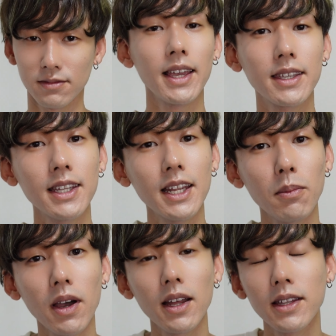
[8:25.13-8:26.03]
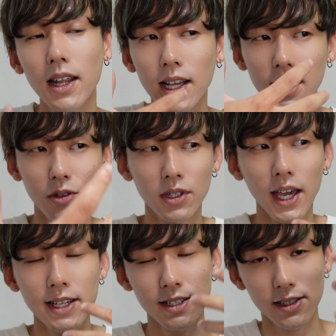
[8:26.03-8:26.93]
できれば誰かと
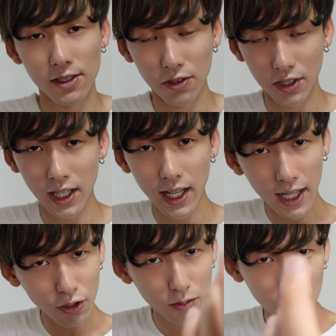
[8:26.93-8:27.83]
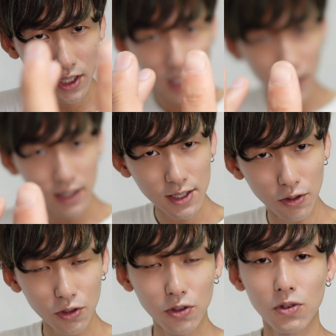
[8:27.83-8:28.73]
対峙するとき、誰かと向き合って
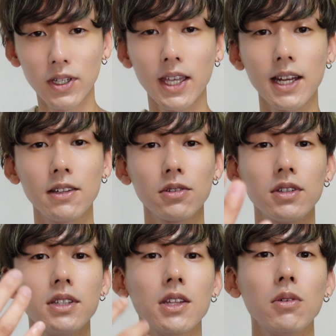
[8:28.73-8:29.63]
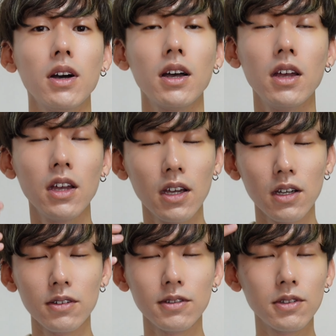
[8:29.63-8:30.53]
その人を受け入れるときっていうのは、
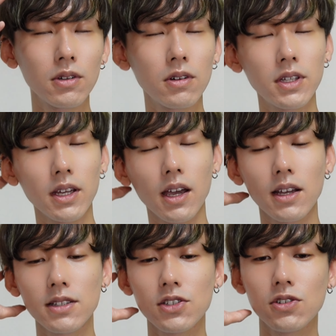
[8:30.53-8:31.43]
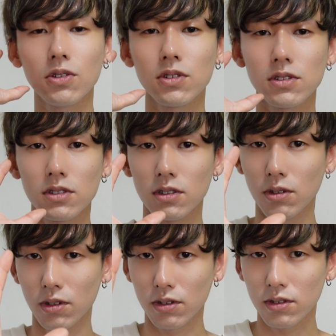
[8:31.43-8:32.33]
右脳で感じようとする
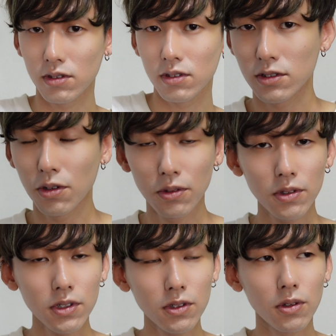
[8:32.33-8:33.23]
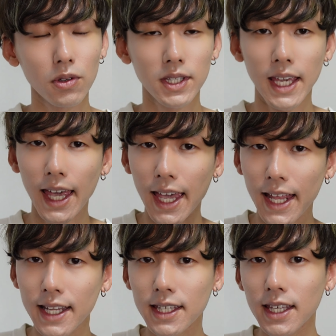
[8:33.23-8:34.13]
努力。その人の
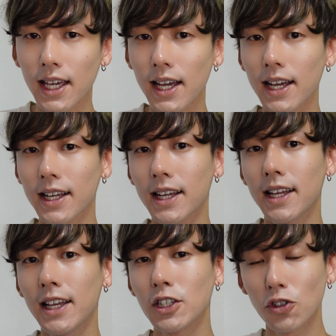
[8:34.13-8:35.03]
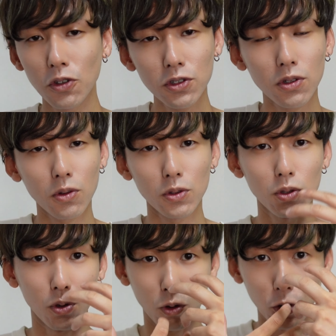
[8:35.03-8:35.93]
経歴や、その人のこ
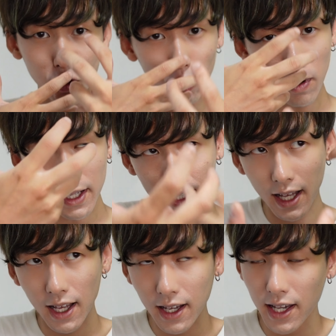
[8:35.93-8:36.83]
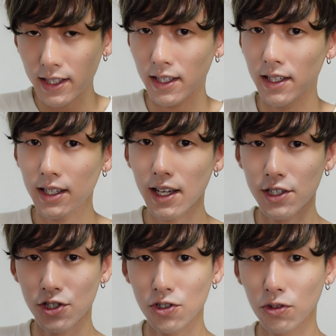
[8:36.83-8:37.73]
とを言葉で考えて理
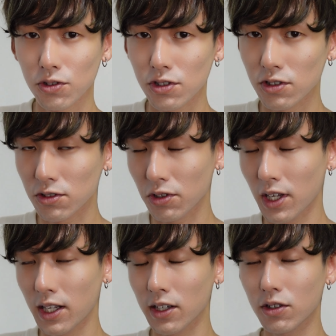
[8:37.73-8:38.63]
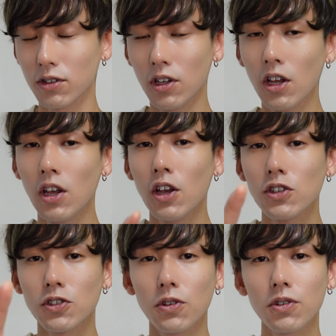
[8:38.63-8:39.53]
解しようとするのではなく、
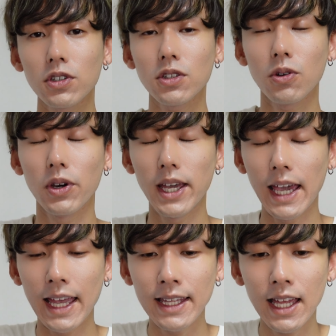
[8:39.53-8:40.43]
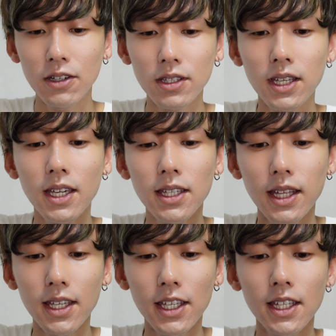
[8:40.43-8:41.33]
その人をエネルギー
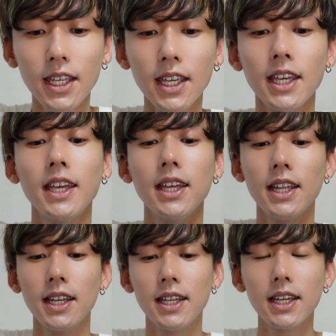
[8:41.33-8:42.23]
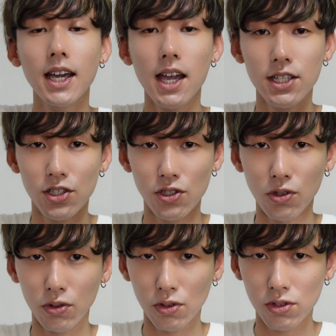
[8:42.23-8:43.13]
的に理解し
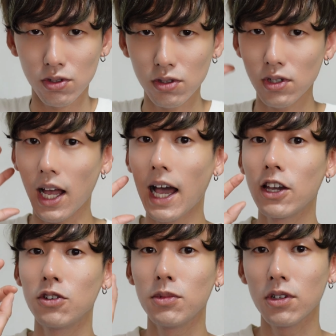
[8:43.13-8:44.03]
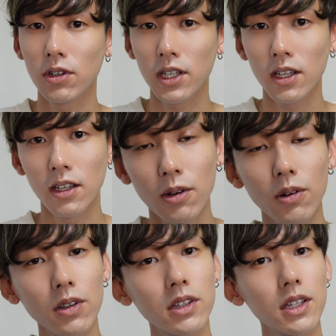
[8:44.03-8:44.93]
ようとする歩み寄り。
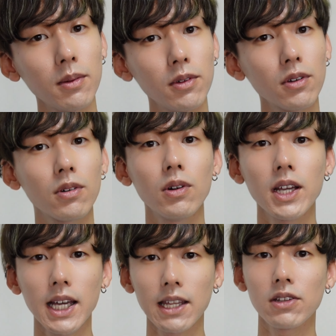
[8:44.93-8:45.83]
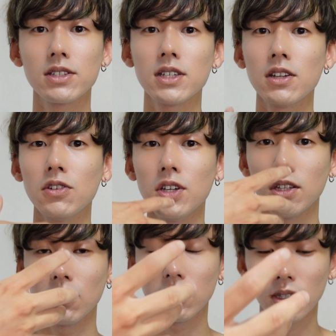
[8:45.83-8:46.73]
こういったもの、これからの人類
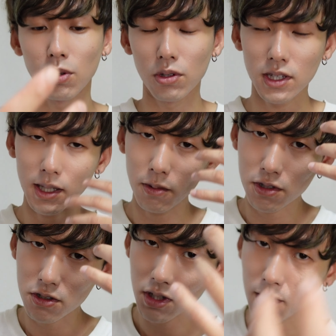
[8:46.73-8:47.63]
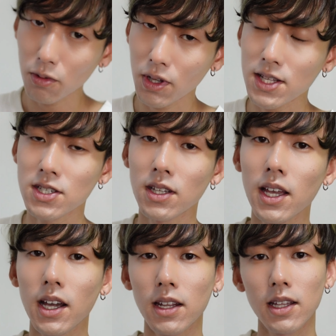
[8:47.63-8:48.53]
にとってとっても必要なものなんじゃ
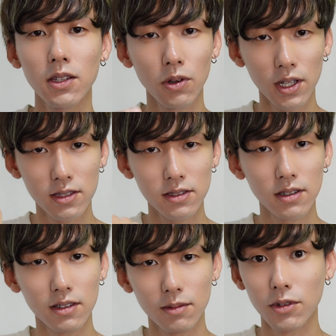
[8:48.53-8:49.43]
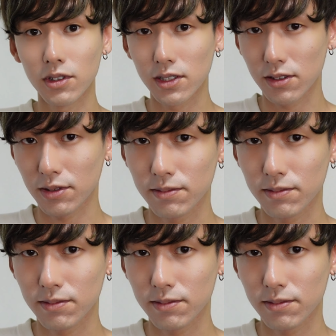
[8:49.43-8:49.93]
ないかなって俺は強く思うんですよ。